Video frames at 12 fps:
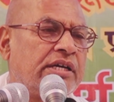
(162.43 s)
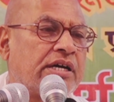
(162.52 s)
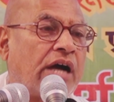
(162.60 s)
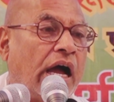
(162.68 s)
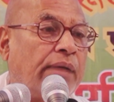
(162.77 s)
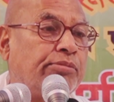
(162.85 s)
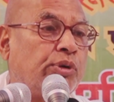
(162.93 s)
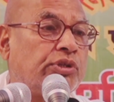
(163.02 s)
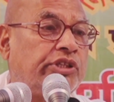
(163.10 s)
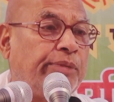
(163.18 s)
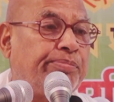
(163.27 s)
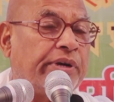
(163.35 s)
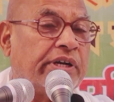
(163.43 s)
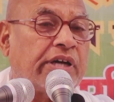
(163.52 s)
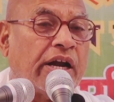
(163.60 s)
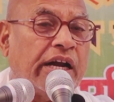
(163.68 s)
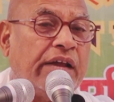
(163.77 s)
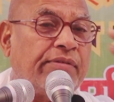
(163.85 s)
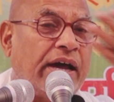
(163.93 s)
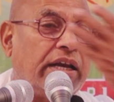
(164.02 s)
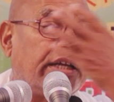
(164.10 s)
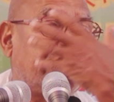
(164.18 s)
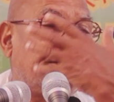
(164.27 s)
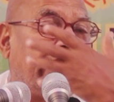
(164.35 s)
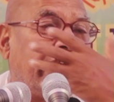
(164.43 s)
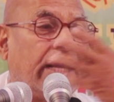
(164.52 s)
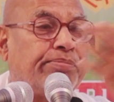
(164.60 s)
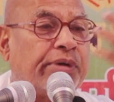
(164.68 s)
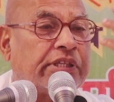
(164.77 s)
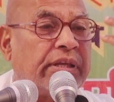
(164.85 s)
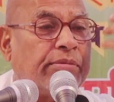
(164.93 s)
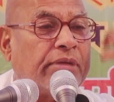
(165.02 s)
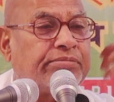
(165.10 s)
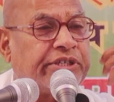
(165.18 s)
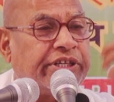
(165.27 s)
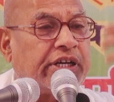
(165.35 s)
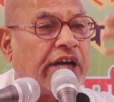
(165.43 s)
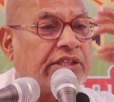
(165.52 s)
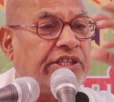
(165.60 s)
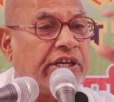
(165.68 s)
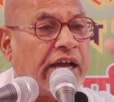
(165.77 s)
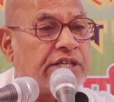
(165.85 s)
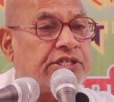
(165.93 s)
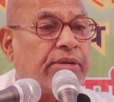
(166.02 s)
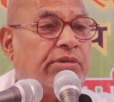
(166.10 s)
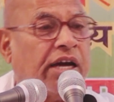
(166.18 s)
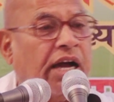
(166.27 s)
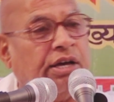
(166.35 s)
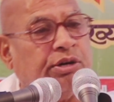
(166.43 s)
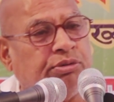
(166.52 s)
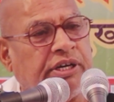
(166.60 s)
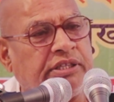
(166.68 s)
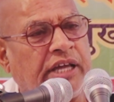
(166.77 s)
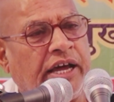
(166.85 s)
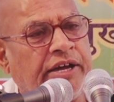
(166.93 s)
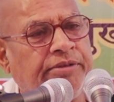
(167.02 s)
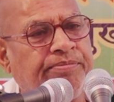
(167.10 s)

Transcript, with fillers: कामोद्दीपन करने वाले चेहरे पर तमाम टीका टीका सब लगाए हुए था